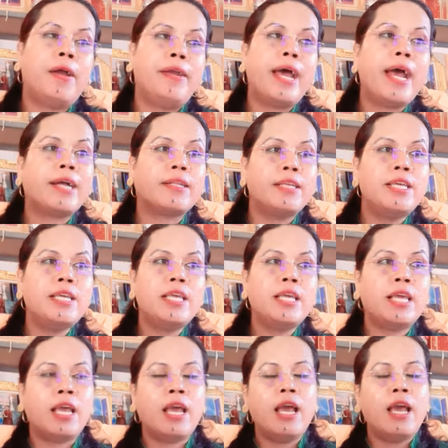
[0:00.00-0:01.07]
หน้าที่
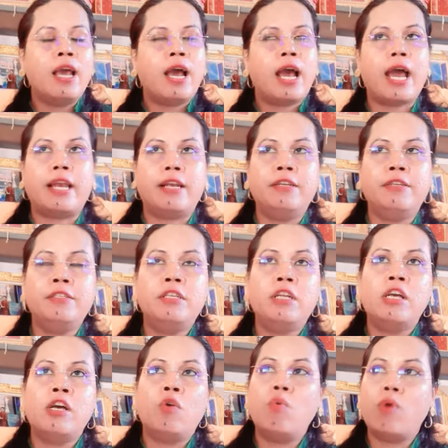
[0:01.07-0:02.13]
หัน
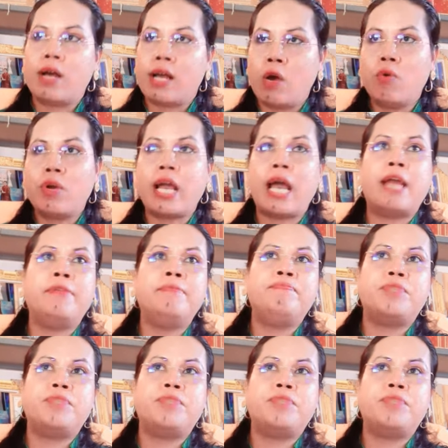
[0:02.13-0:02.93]
หัวเข้ากัน